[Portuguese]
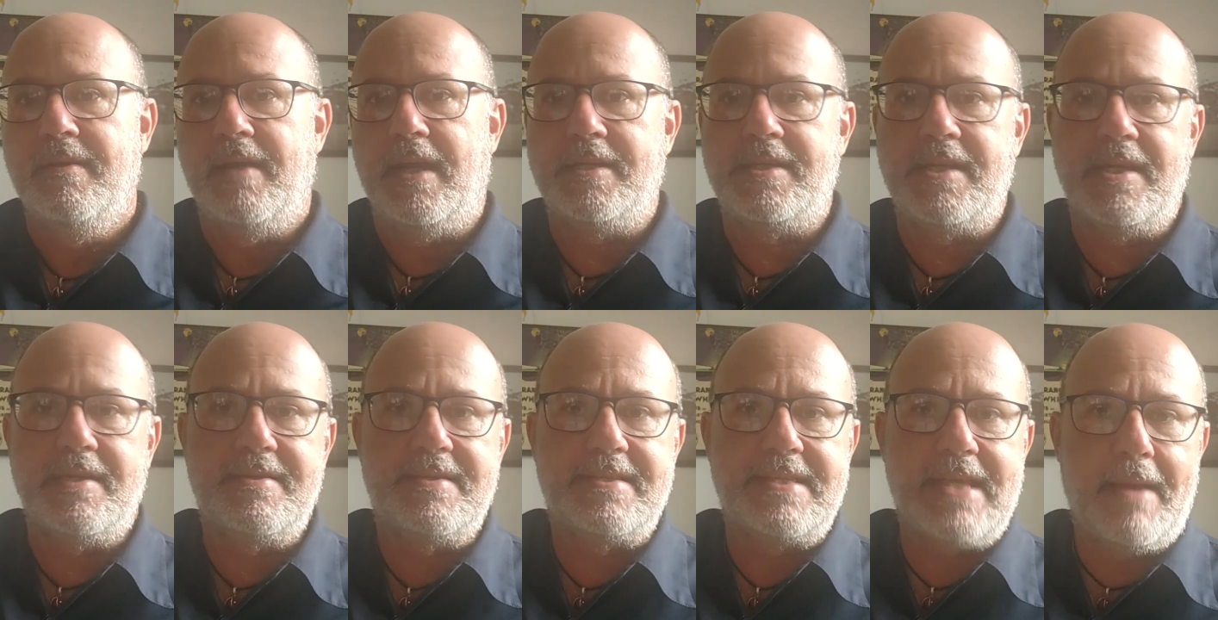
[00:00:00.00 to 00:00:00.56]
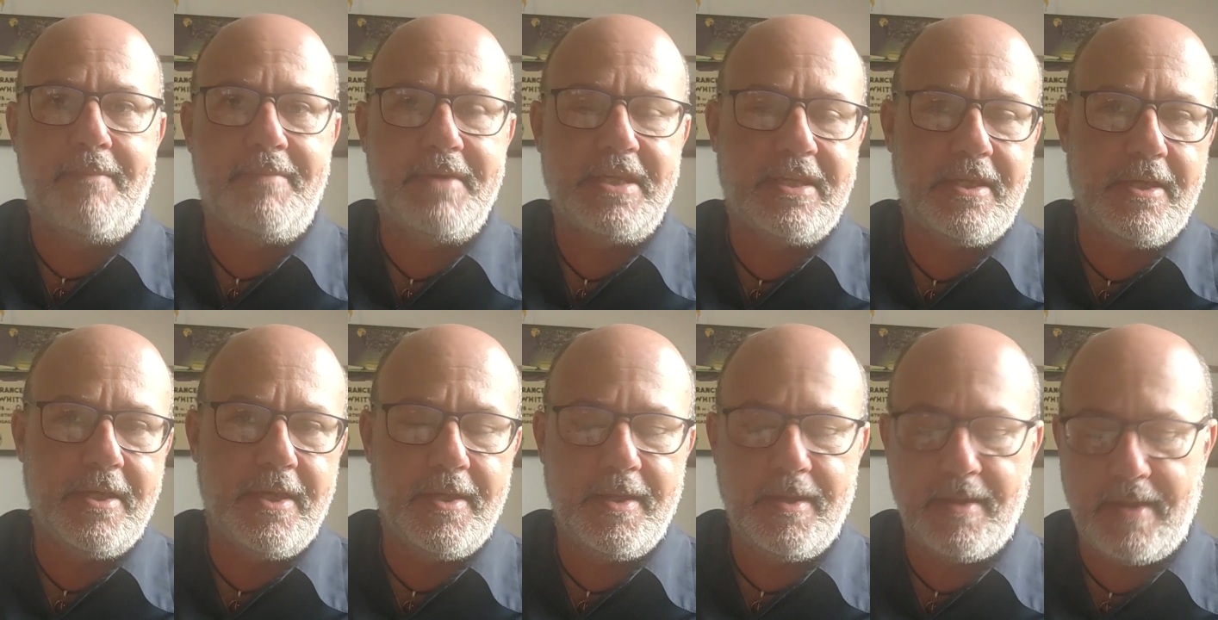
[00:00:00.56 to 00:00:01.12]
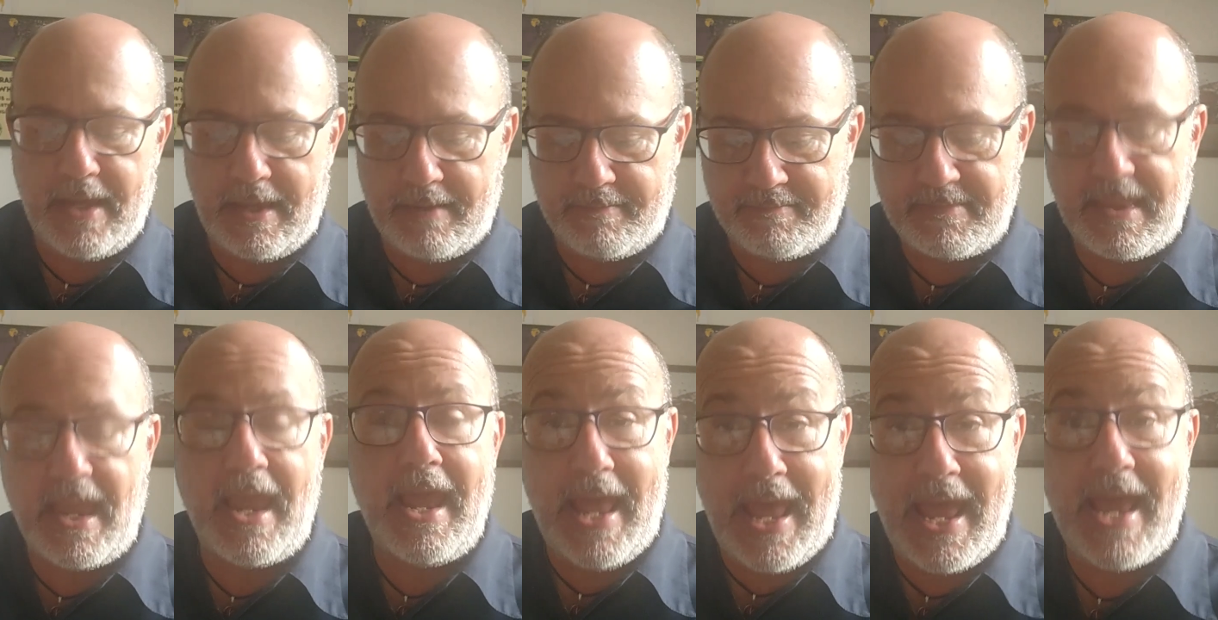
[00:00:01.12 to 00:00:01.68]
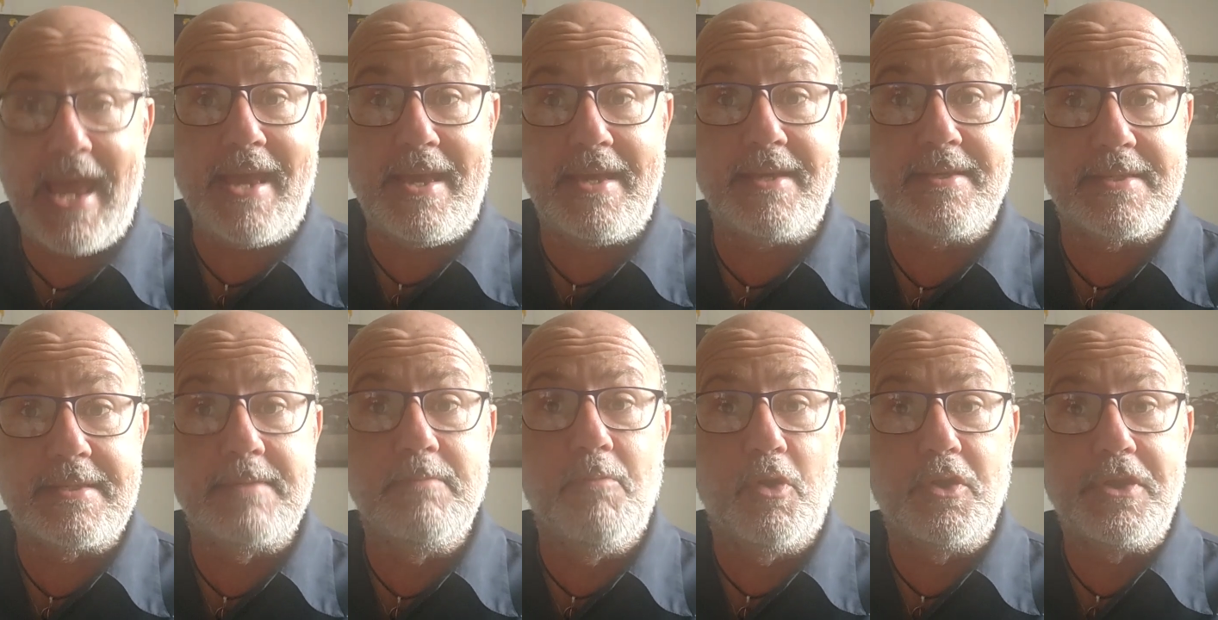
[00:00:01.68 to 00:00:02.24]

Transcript: A gente sabe que é, é esse